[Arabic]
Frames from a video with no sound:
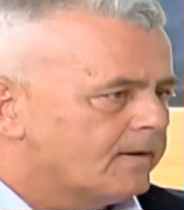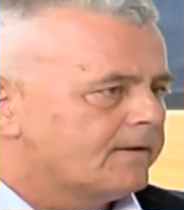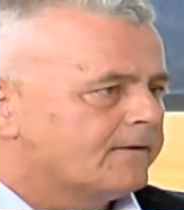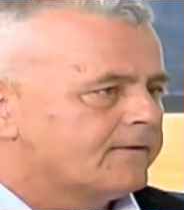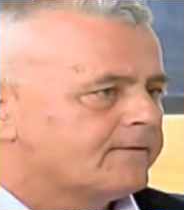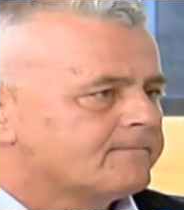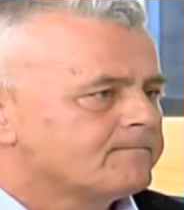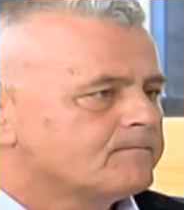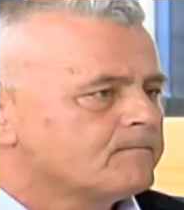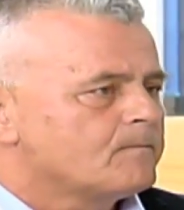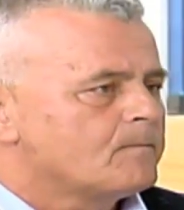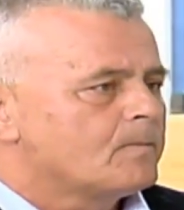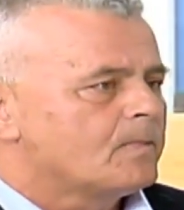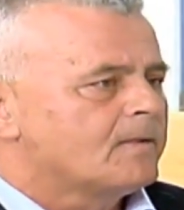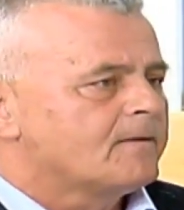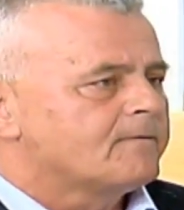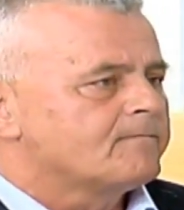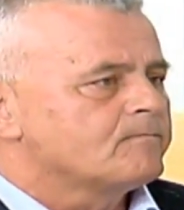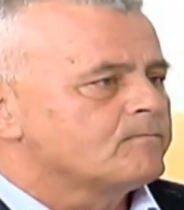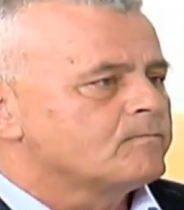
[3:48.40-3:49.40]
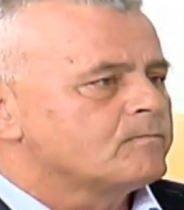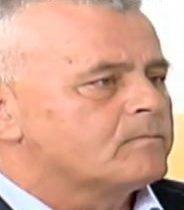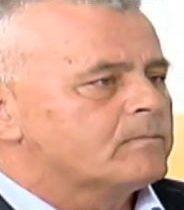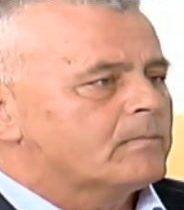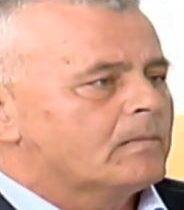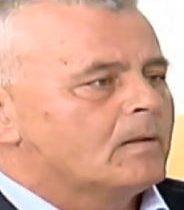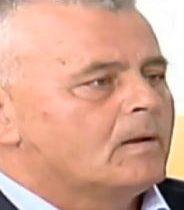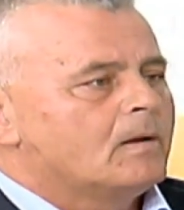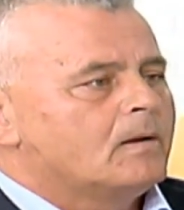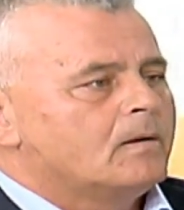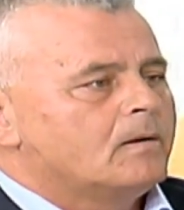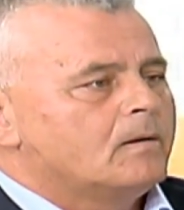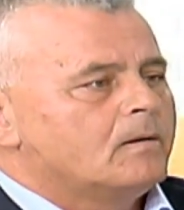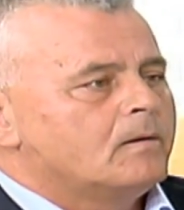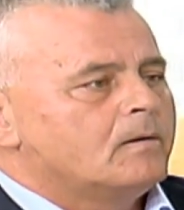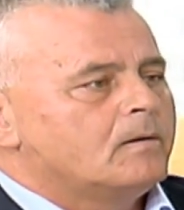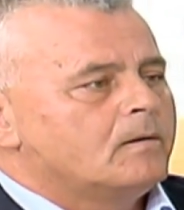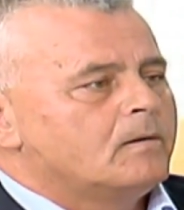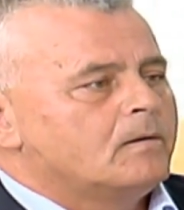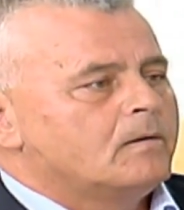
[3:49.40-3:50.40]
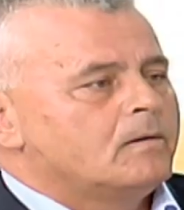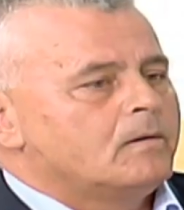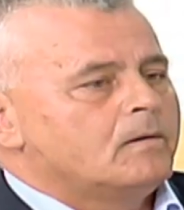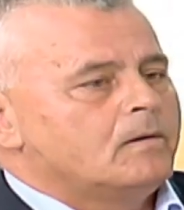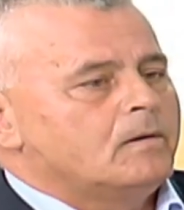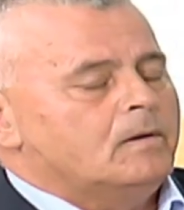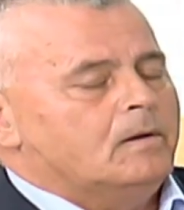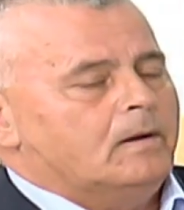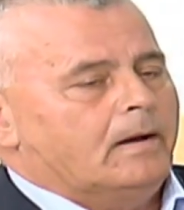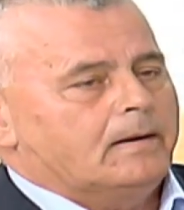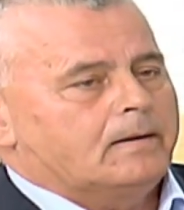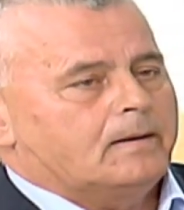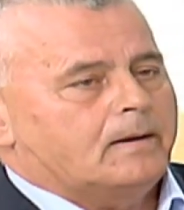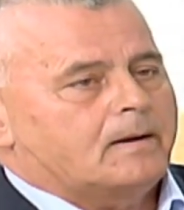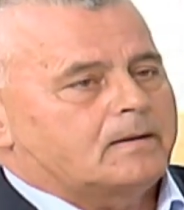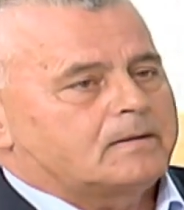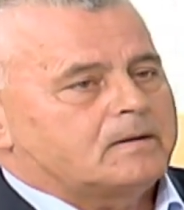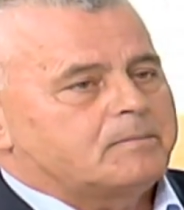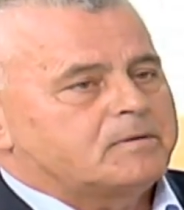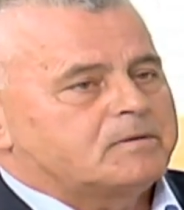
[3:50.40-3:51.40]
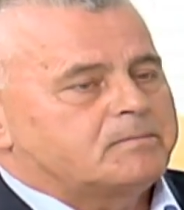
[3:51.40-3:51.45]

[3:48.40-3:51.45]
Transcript: خدمت قد ايه وقت بالمغاوير؟ انا خدمت